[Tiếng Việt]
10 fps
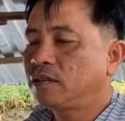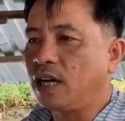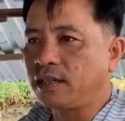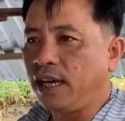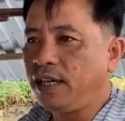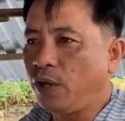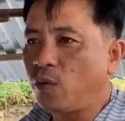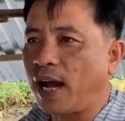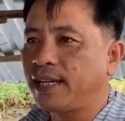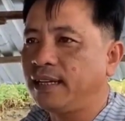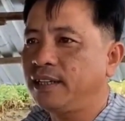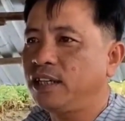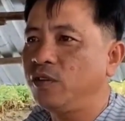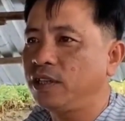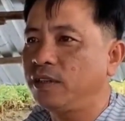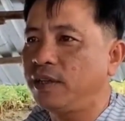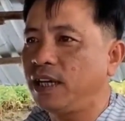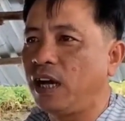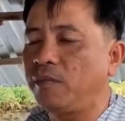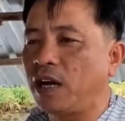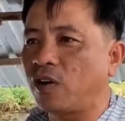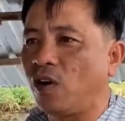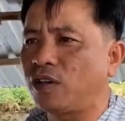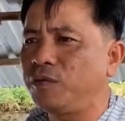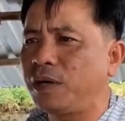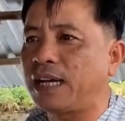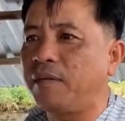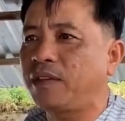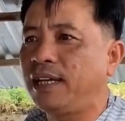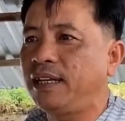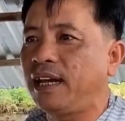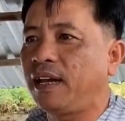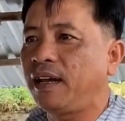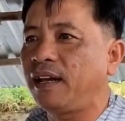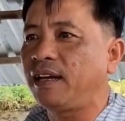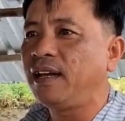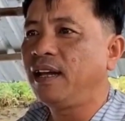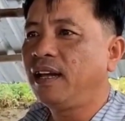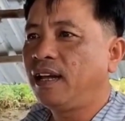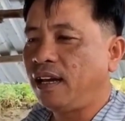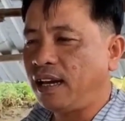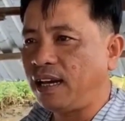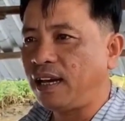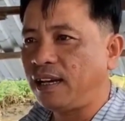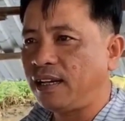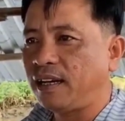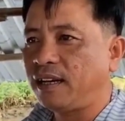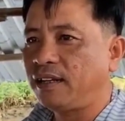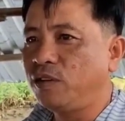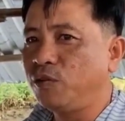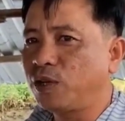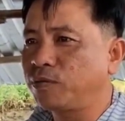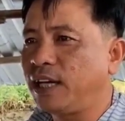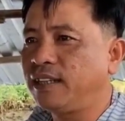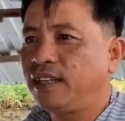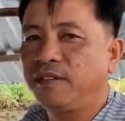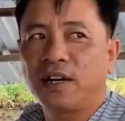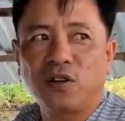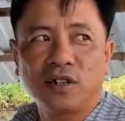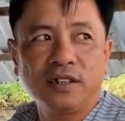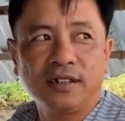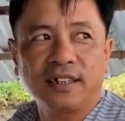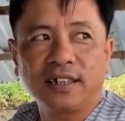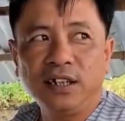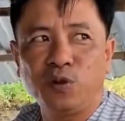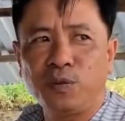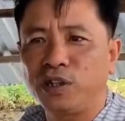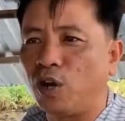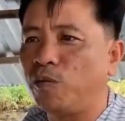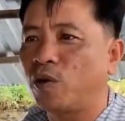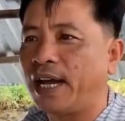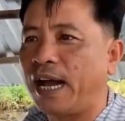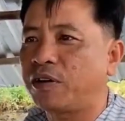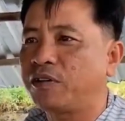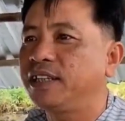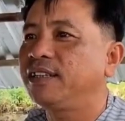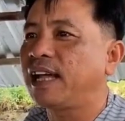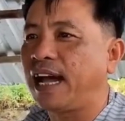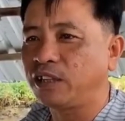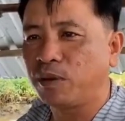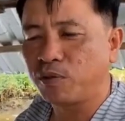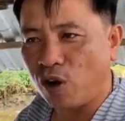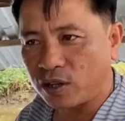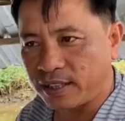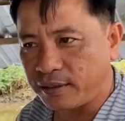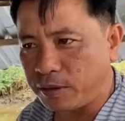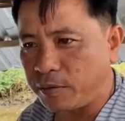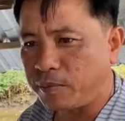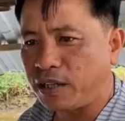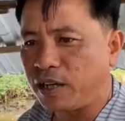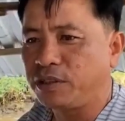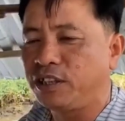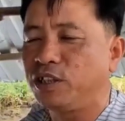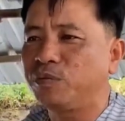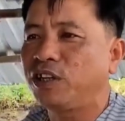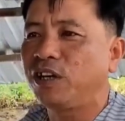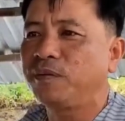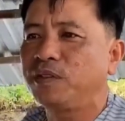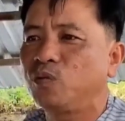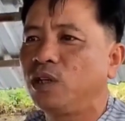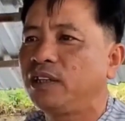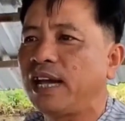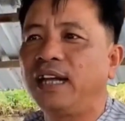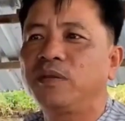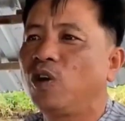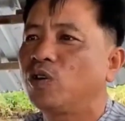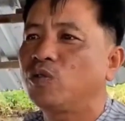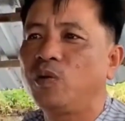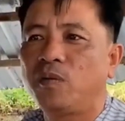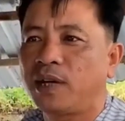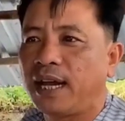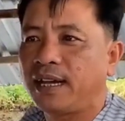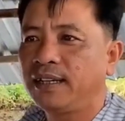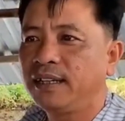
cực kỳ hiệu quả chứ nếu như bây giờ bà con nếu mà cảm thấy là là là nếu không tin thì bà con cứ ờ, thí dụ mình chọn một cái ao đó nó thả tôm con đi nếu mà mình không sử dụng cái đó mình quýnh thả tôm con nó cũng không có đạt